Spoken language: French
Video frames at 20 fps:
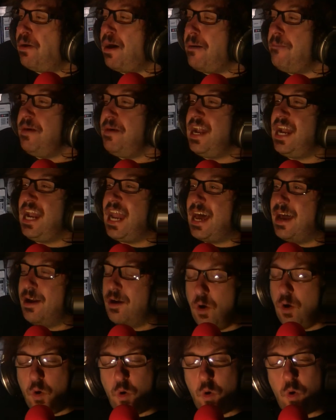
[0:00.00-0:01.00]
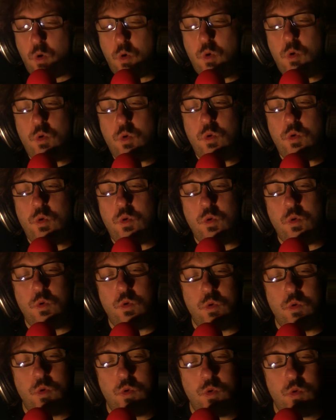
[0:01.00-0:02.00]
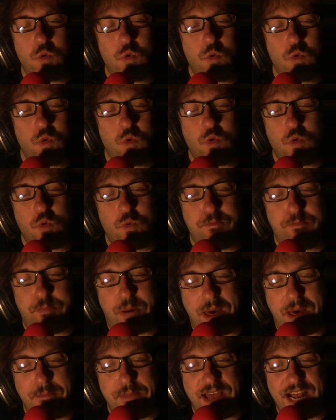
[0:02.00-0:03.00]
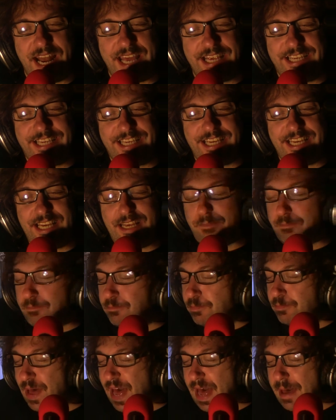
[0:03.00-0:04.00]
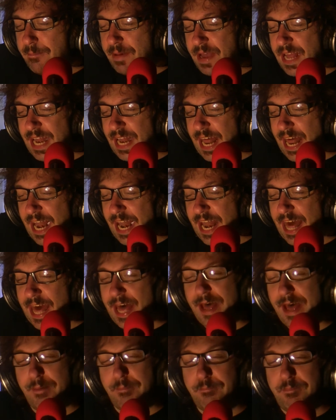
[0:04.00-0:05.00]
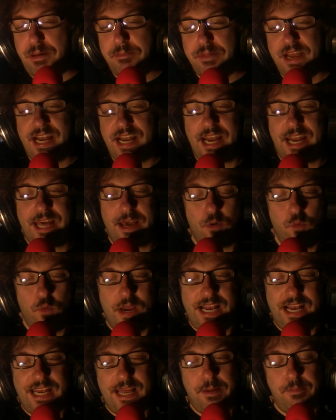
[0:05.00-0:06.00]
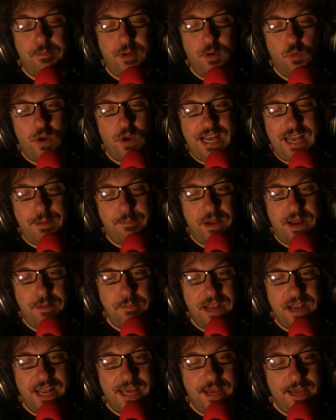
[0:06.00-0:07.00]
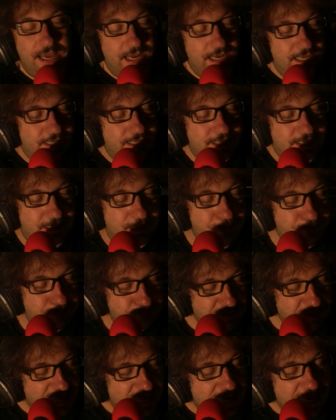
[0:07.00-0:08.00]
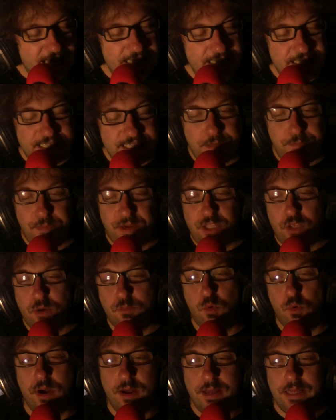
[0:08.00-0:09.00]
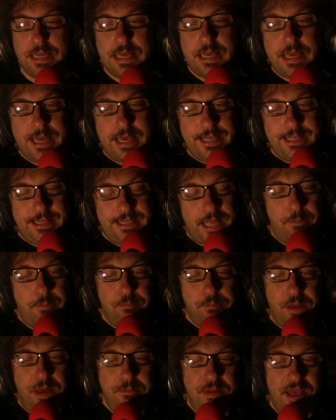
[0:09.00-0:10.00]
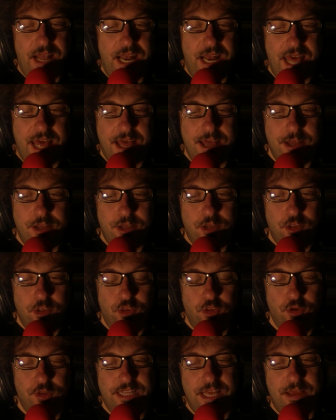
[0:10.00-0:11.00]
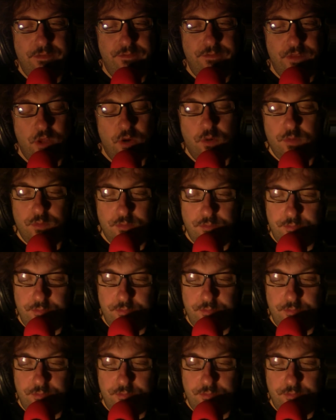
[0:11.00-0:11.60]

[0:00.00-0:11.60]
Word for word: Pamela. Oh Pamela qui Pamela là. Pamela là. Où elle, est, elle Pamela Elle est ici. Elle est ici près de moi. Ta Pamela de ta vie. Non,